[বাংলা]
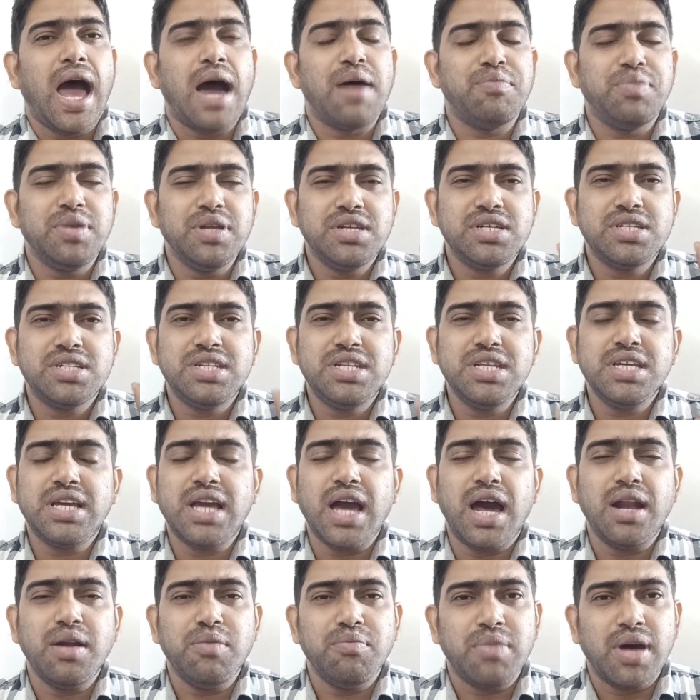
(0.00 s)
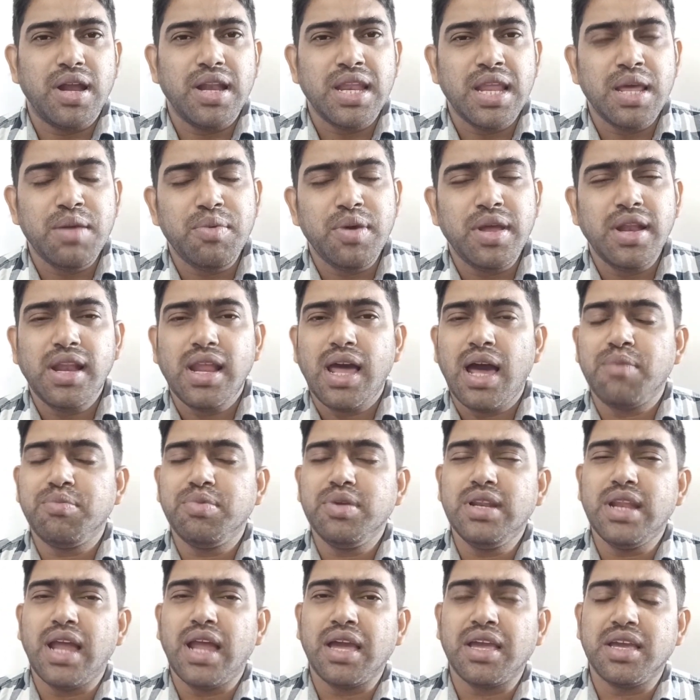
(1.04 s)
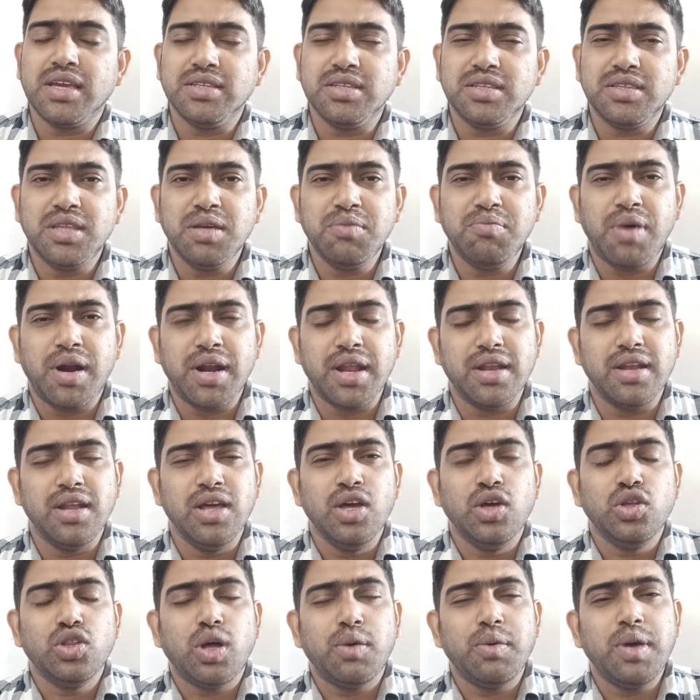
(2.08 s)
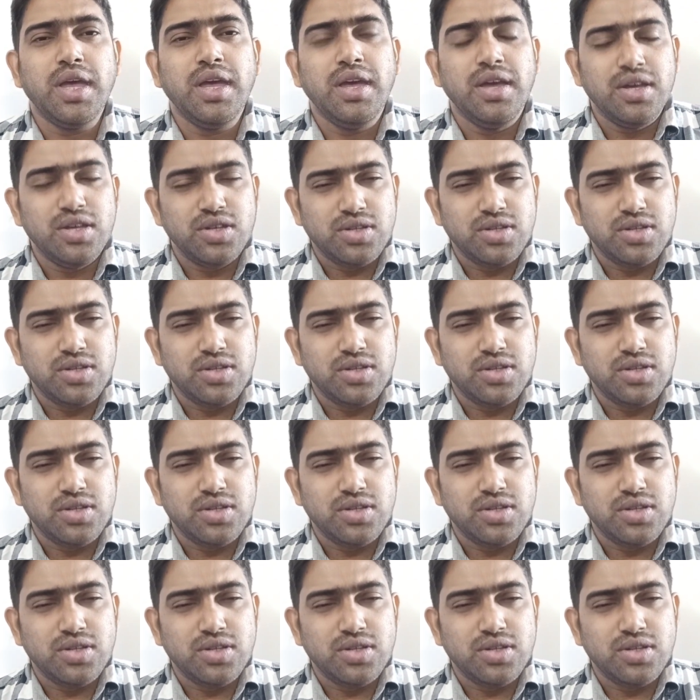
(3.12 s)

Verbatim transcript: আপনি স্টিকার বা লেবেল আপনি লাগিয়ে দিতে পারেন তবে